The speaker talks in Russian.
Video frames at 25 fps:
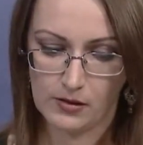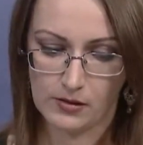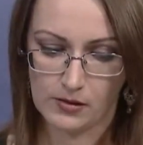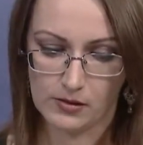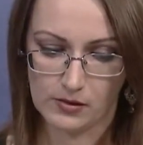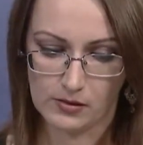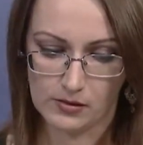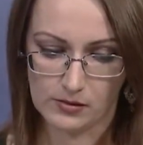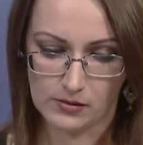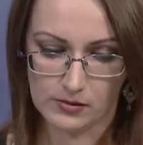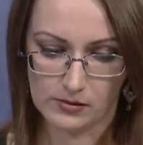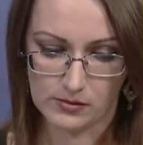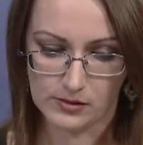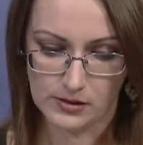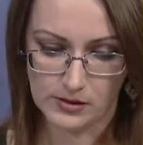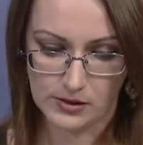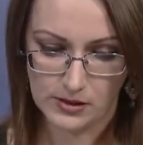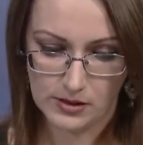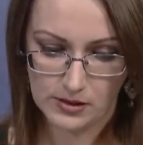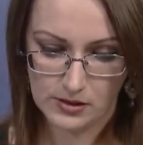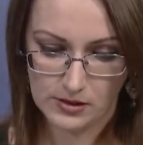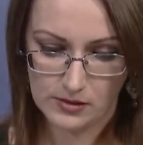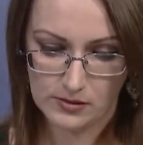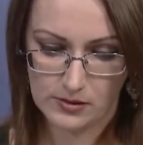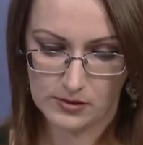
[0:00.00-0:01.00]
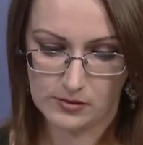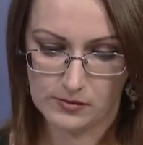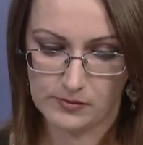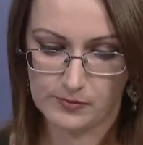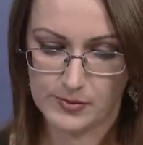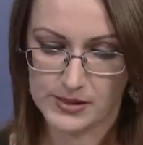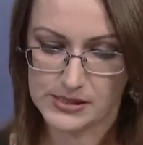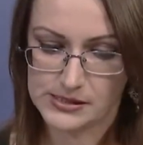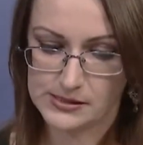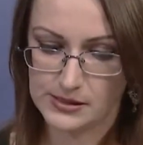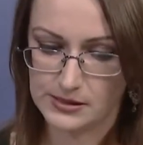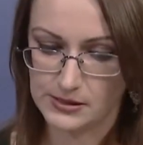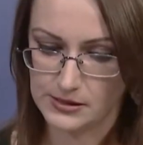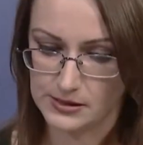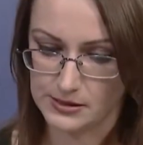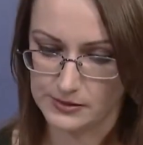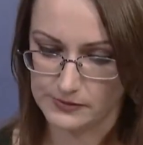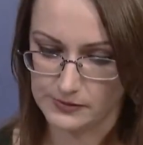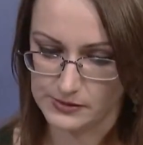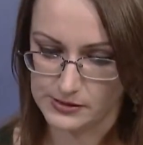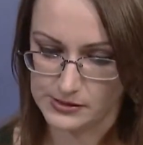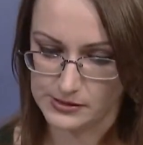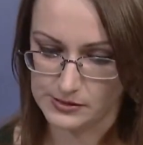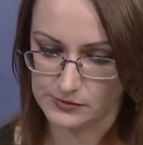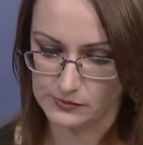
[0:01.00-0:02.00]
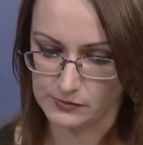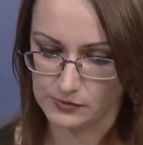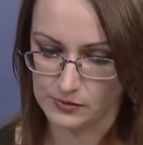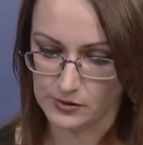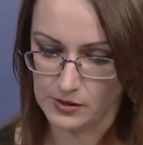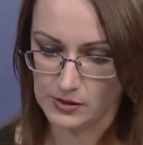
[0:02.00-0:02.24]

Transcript: и просканировать его.